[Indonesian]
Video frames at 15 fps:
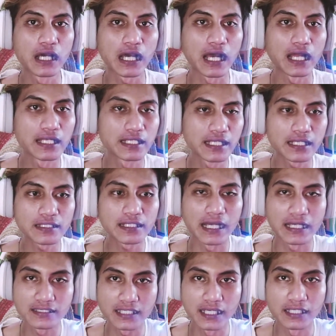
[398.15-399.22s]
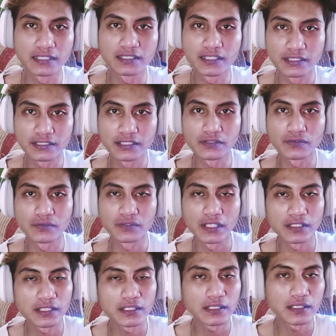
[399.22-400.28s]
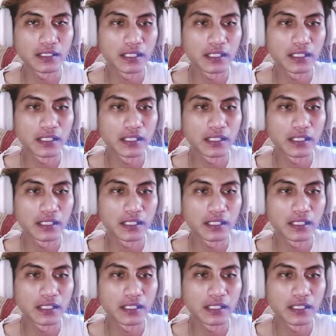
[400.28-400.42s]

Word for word: kalian gacain di situ nanti